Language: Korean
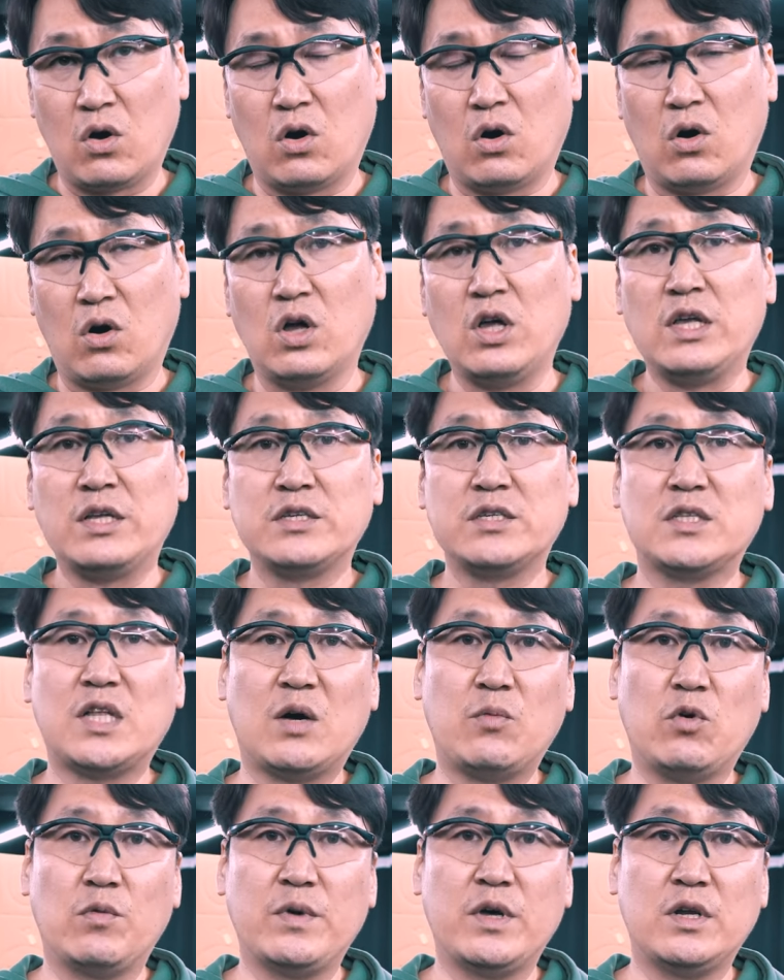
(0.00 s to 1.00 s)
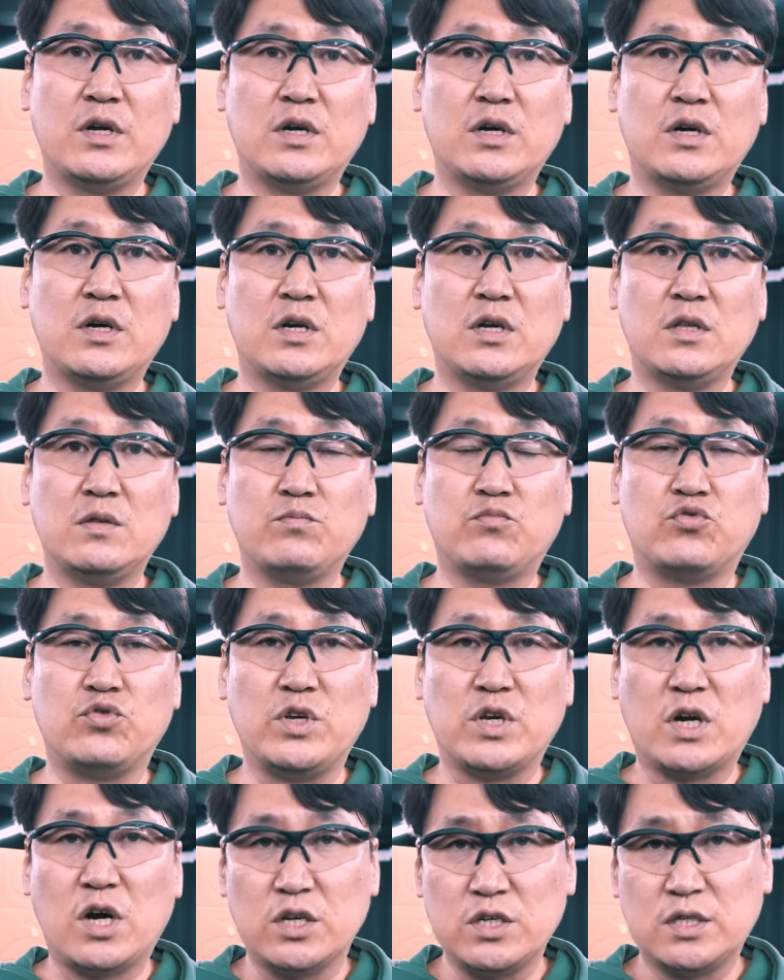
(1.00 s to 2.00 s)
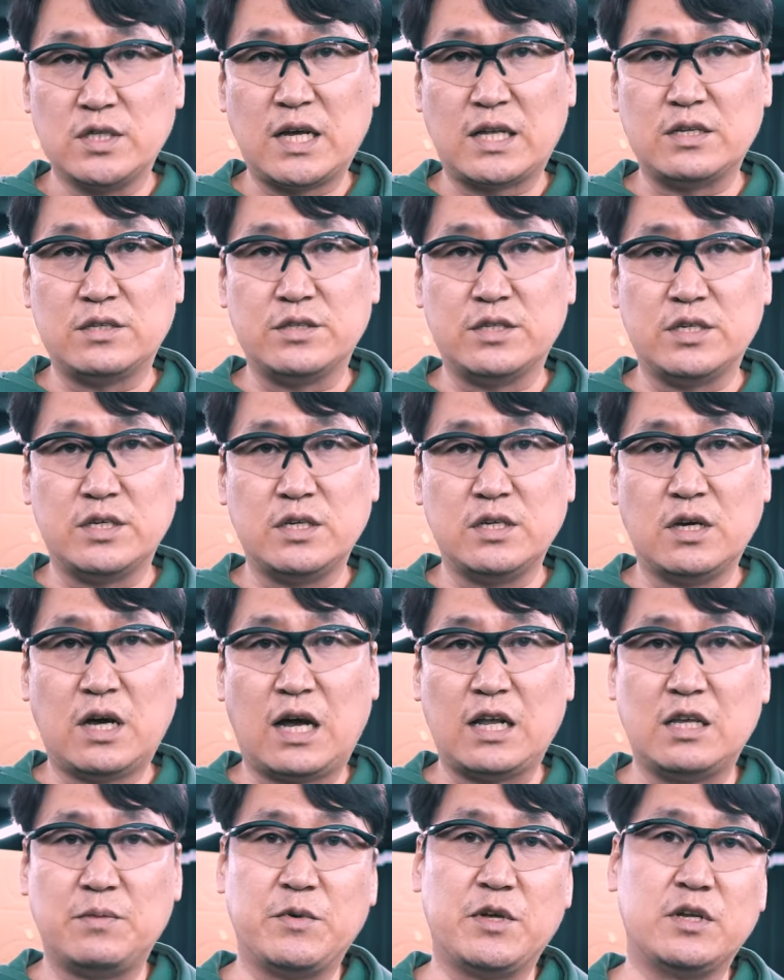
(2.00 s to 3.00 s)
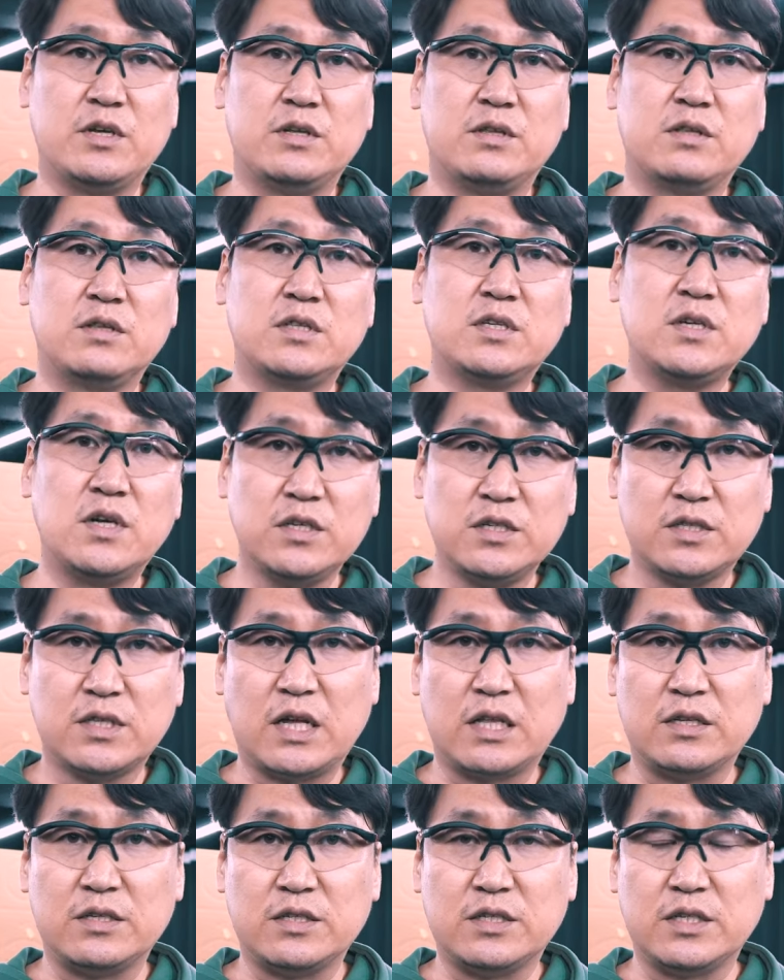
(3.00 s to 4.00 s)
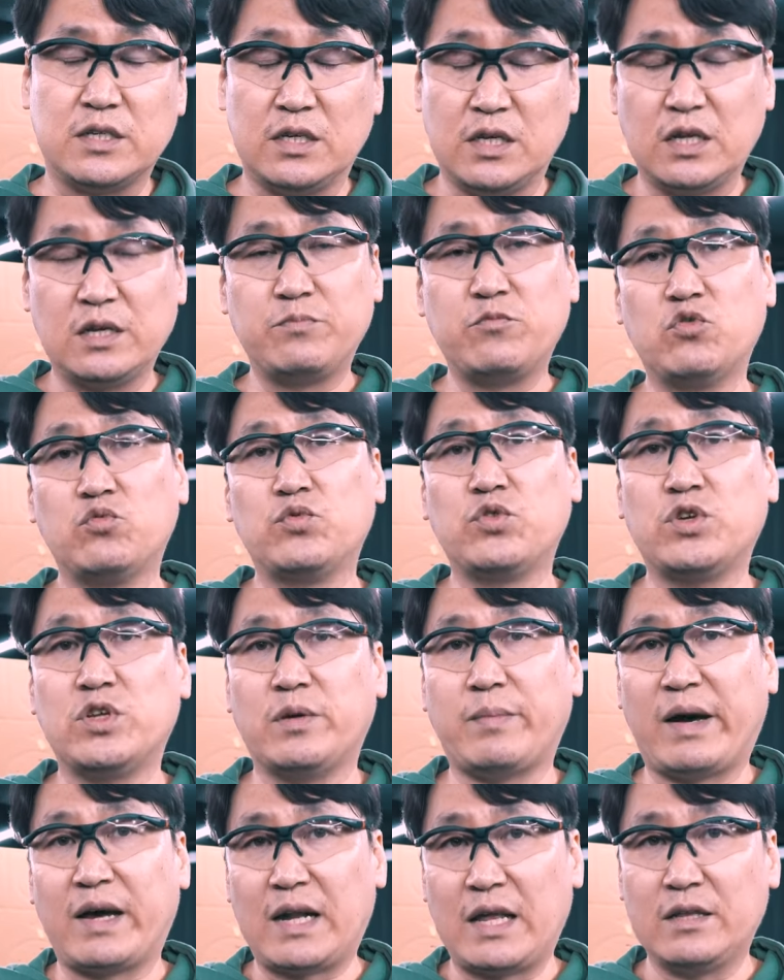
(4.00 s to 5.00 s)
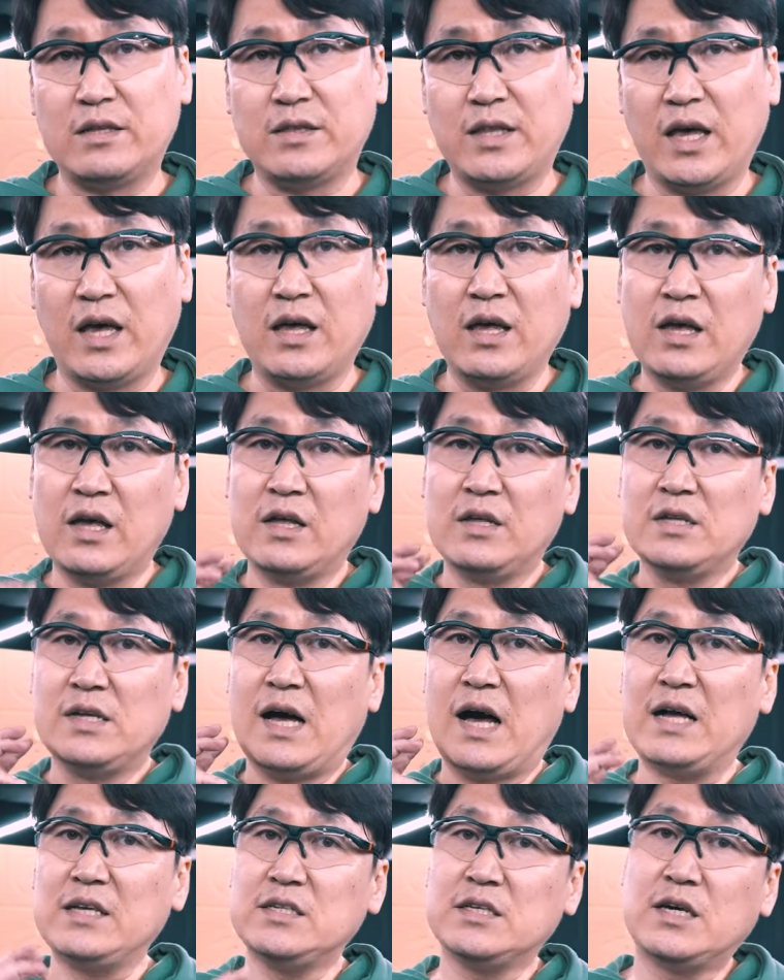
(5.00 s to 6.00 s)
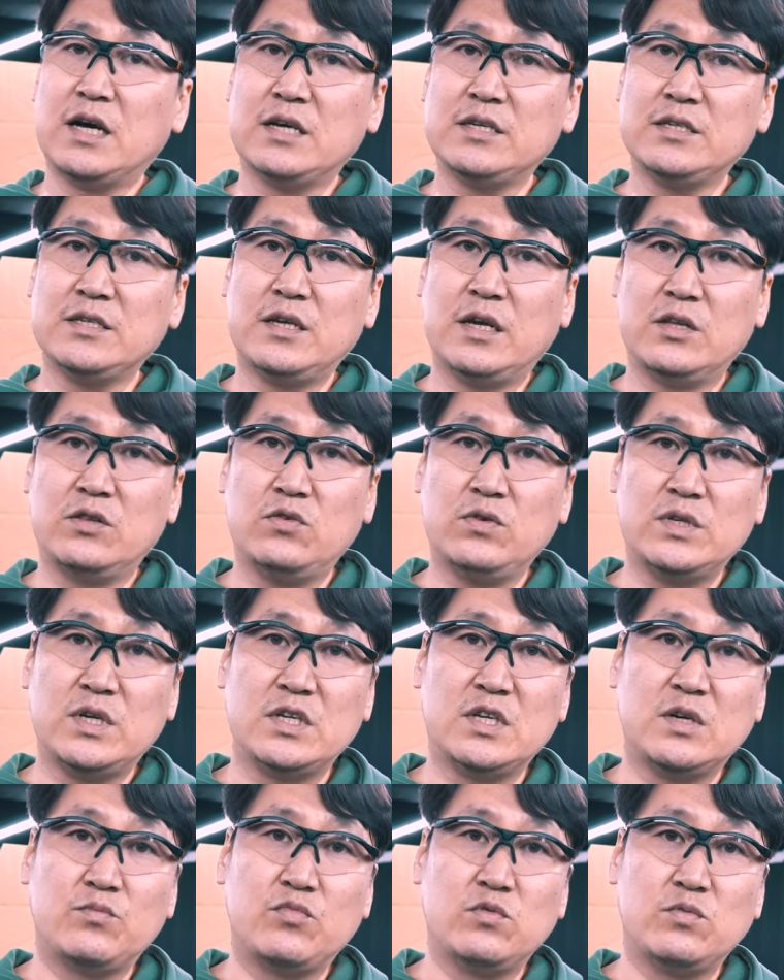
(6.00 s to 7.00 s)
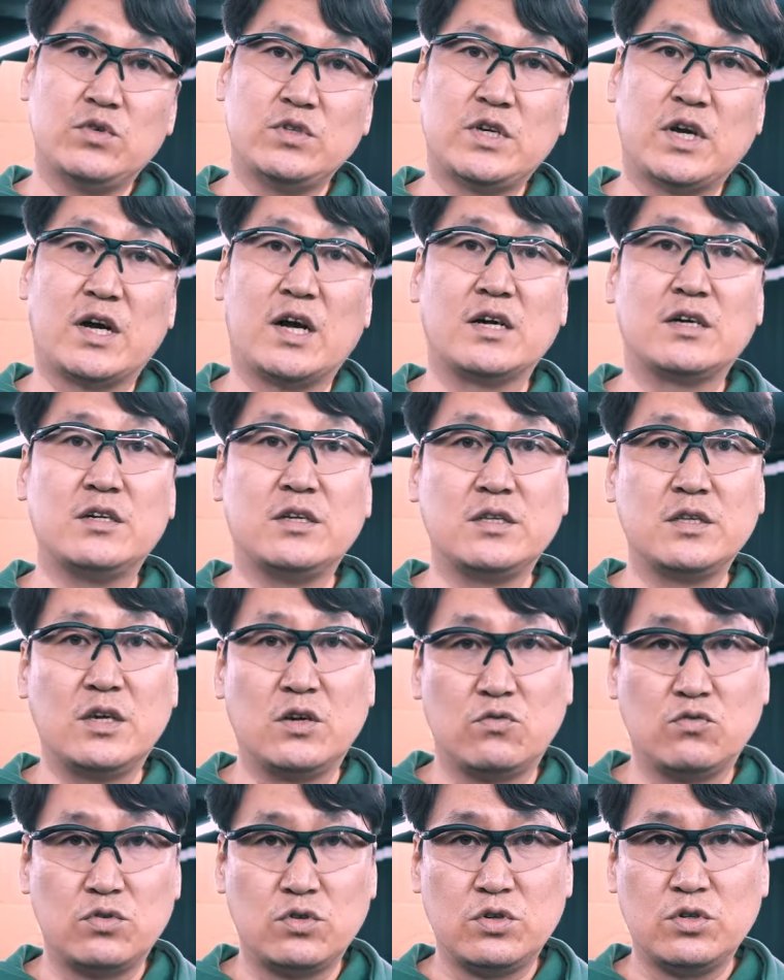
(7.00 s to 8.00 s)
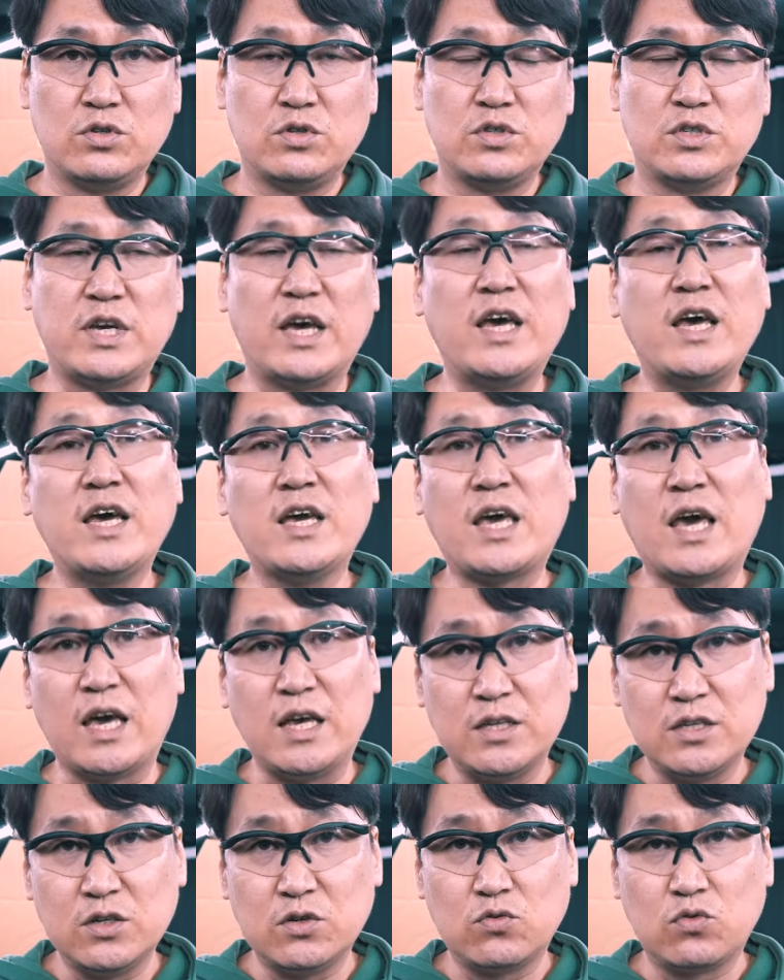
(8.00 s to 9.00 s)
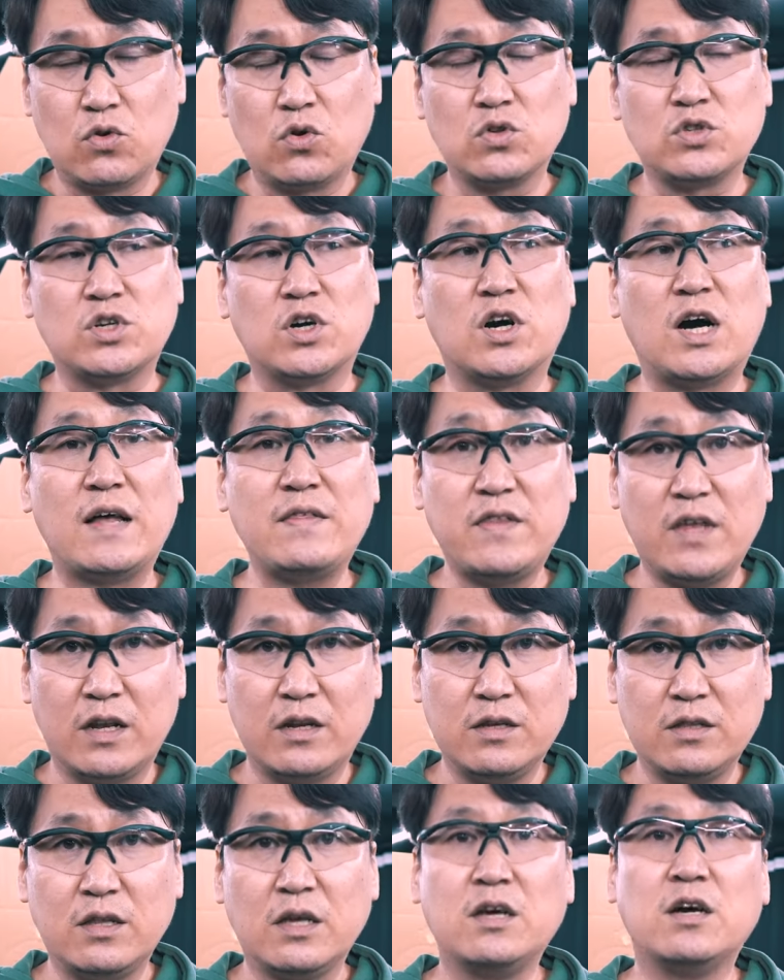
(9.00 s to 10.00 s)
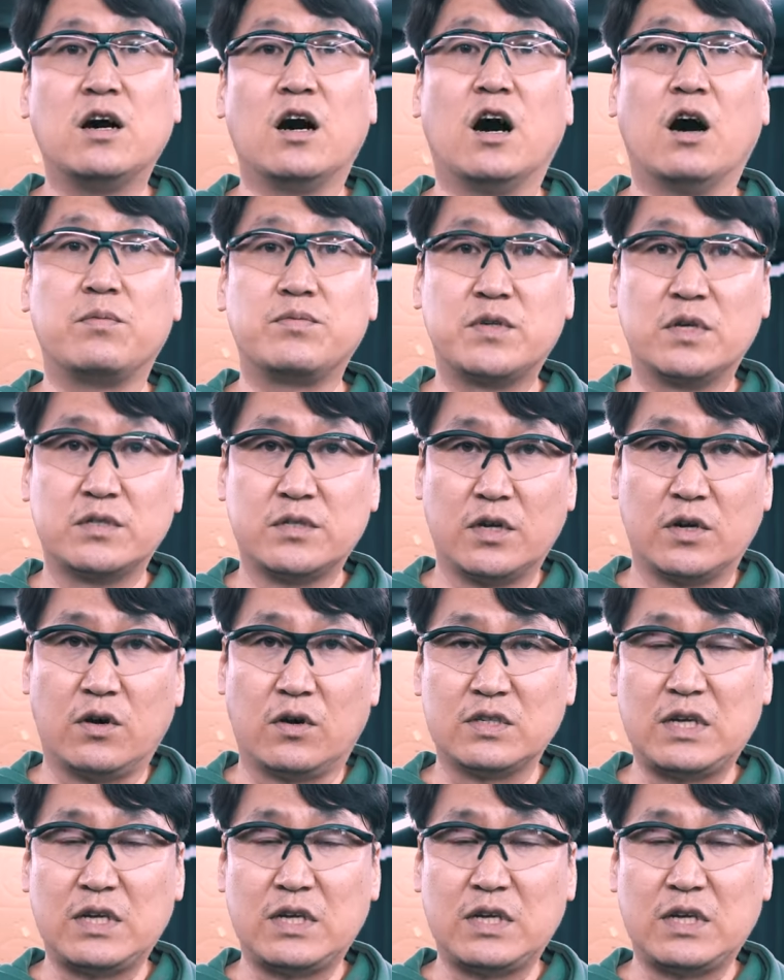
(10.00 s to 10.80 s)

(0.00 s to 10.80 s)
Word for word: 어, 쓰다 보면은 불이 꺼진다든지 아니면은 틀어진다든지 이런 부분들이 많았는데 아직까지 레드윈사 제품은 제가 그런 경우는 제 개인적으로 저한테는 없었어요.